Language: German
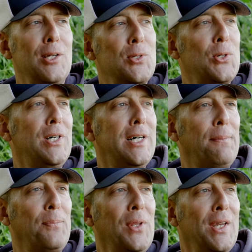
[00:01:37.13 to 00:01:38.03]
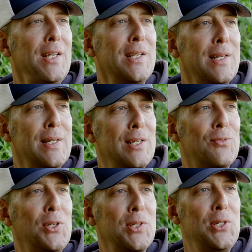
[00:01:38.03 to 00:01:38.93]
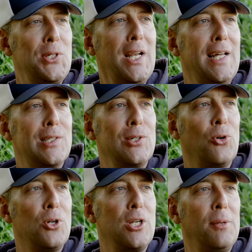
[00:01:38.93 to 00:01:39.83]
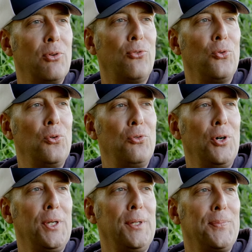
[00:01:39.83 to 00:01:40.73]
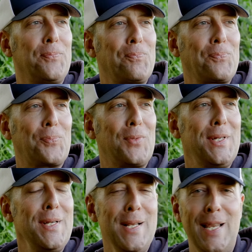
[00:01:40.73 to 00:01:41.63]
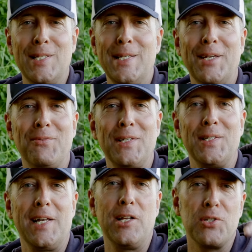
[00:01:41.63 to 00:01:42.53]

Also, ähm, das wird jetzt nicht der letzte Deutschlandbesuch von Leslie gewesen sein.